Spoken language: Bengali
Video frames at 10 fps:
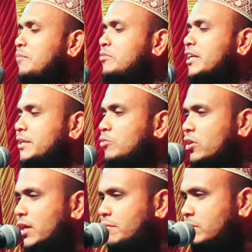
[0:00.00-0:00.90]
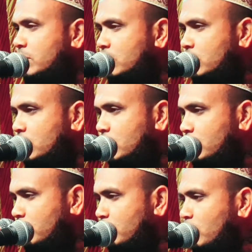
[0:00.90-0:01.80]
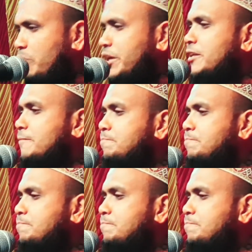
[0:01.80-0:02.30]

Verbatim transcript: নামটা কি বললাম মমিন